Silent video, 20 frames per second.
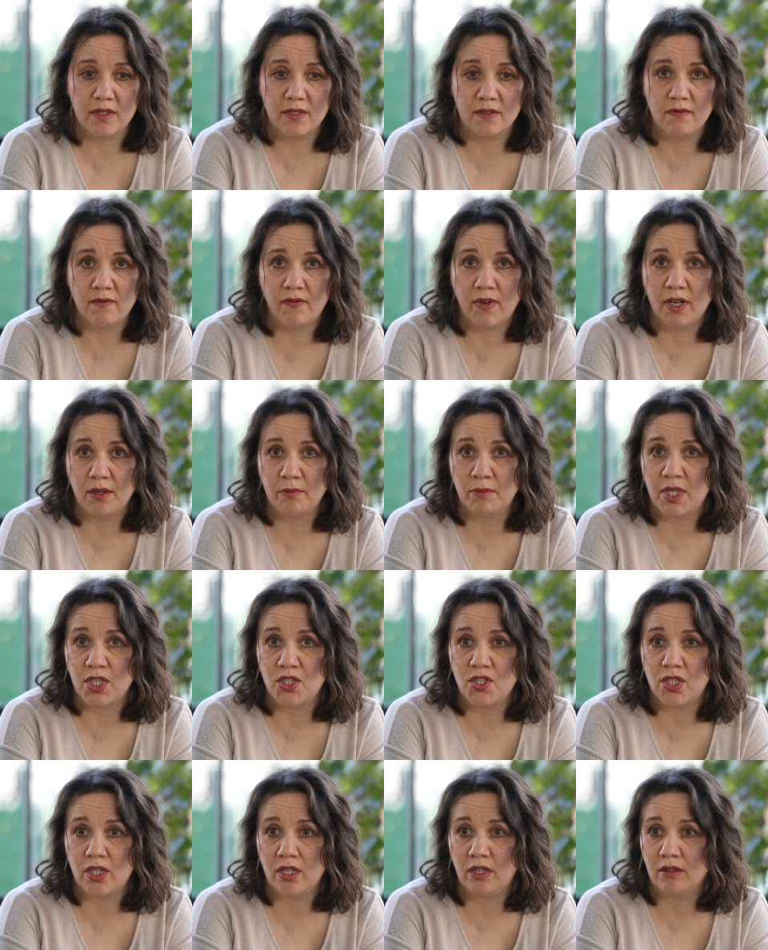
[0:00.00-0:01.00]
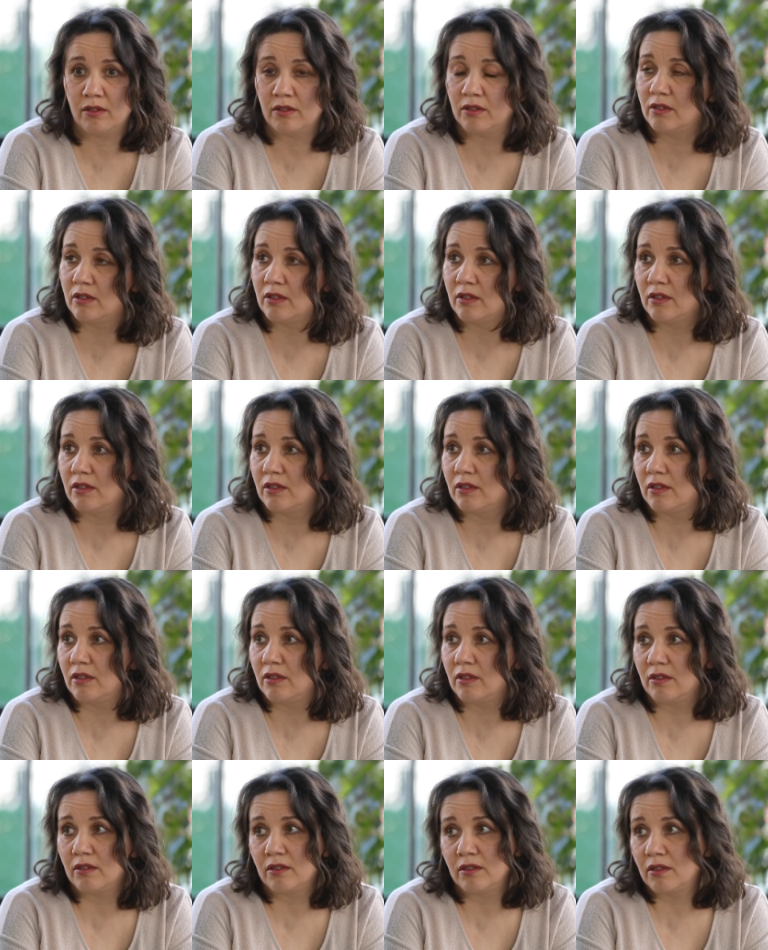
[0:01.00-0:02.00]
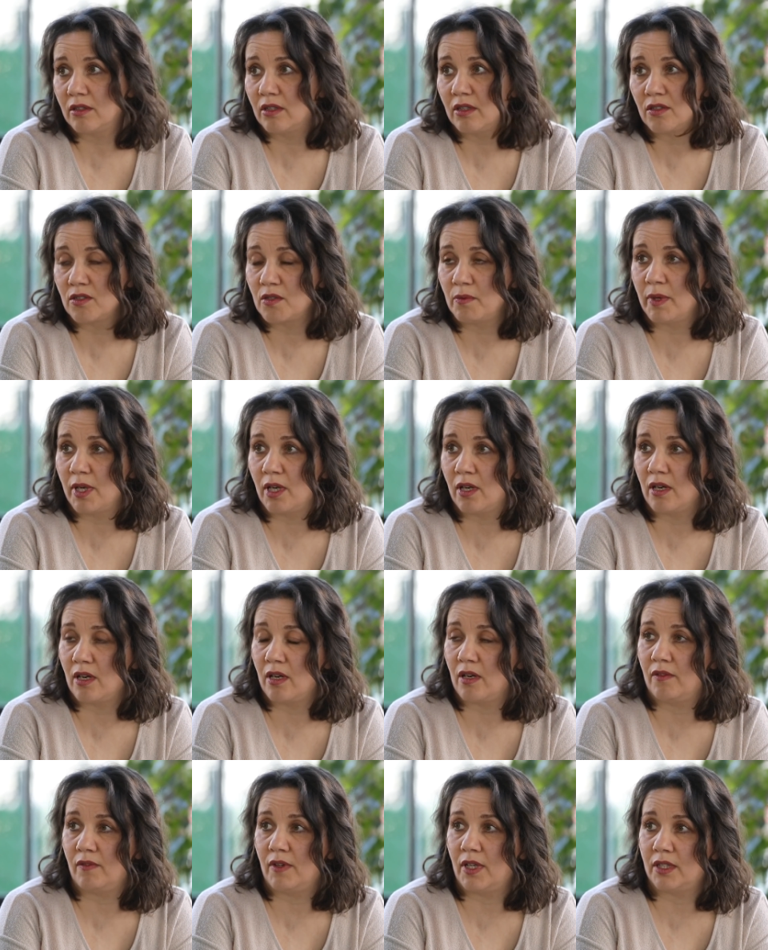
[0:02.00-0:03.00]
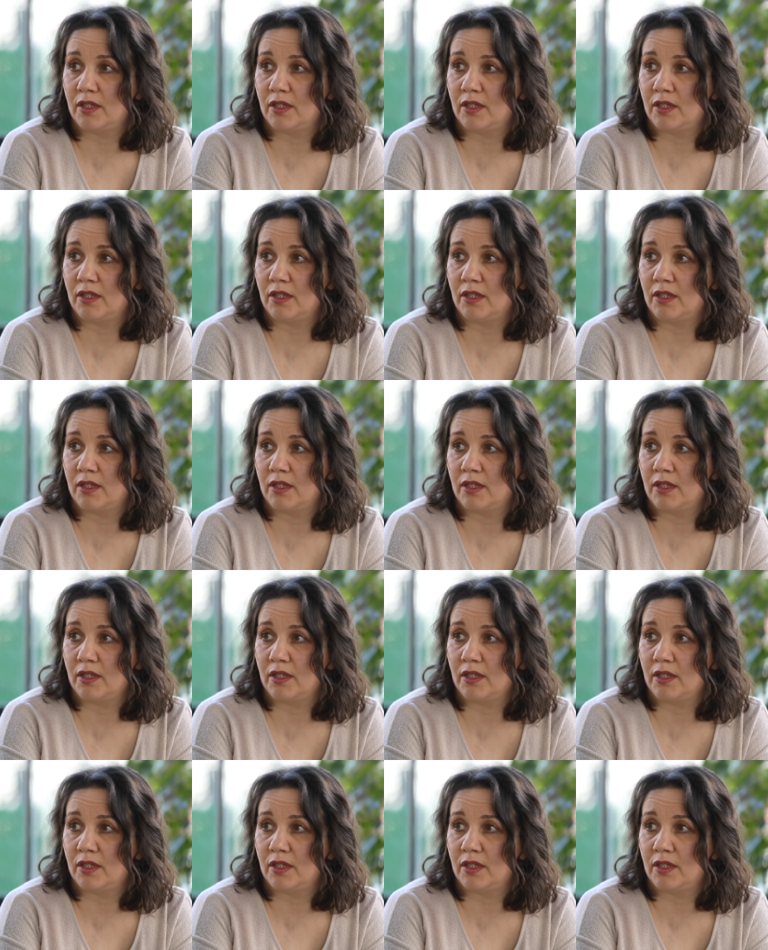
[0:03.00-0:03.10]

izin vermeyince kaçmaya karar